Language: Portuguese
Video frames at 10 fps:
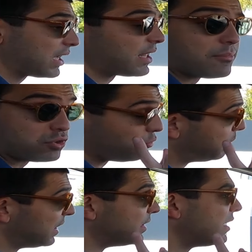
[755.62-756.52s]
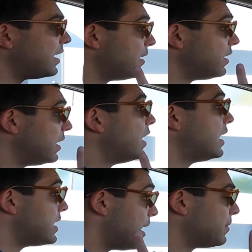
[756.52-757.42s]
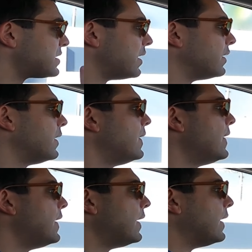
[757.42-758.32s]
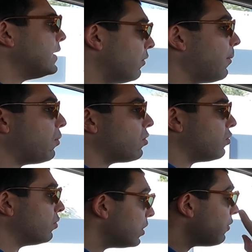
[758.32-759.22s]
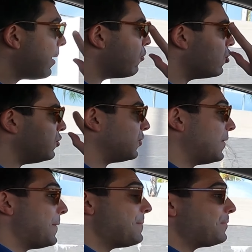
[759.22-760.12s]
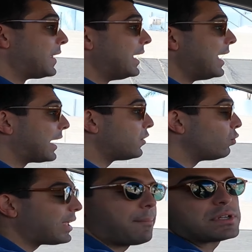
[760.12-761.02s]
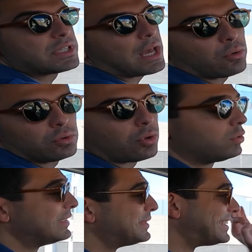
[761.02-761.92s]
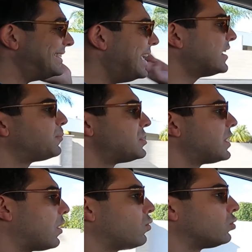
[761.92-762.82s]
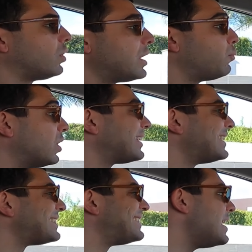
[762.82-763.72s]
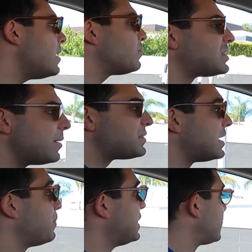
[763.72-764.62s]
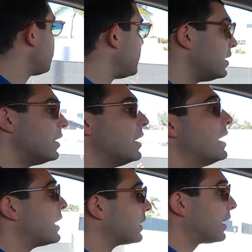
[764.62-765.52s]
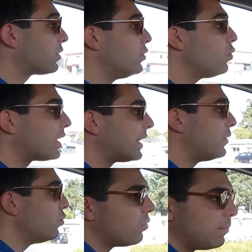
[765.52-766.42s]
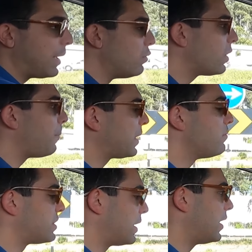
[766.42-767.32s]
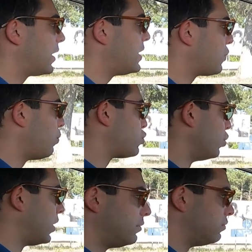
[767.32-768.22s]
carro está-me a surpreender e é, e é bastante. E não é pouco, e não é muito. É que não dá para desligar o controle. Se desse para desligar o controle aqui, porque ele está sempre, sempre, sempre a intervir. Claro que nunca, dá, nunca, pá, nunca perdemos a, aqui a compostura,